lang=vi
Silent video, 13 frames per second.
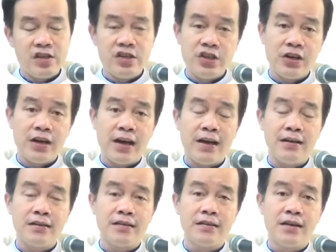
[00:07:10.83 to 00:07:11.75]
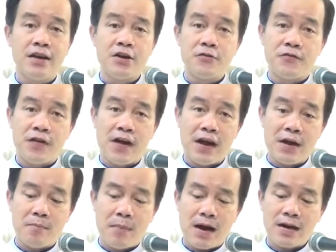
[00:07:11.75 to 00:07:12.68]
Trước hết,
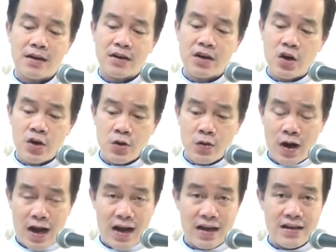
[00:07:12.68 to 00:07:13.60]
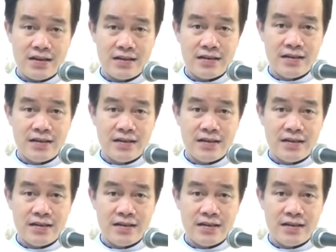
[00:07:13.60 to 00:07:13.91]
về mặt đối ngoại,